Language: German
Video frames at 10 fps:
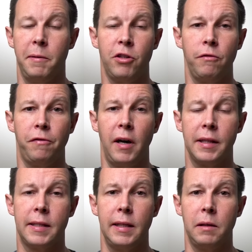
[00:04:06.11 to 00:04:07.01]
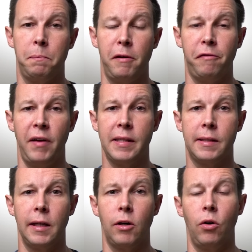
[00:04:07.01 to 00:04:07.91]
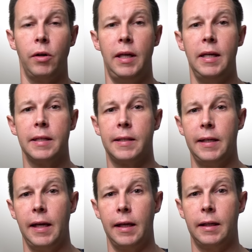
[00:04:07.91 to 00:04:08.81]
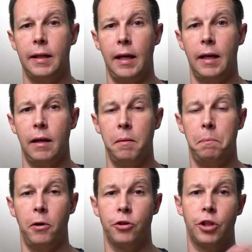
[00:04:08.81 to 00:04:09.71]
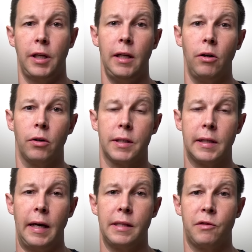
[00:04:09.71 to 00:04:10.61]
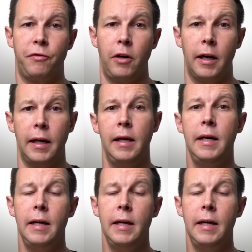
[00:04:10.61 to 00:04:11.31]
Zwischenfazit, Befestigung, hier sehe ich den Bosch Kiox ganz vorne,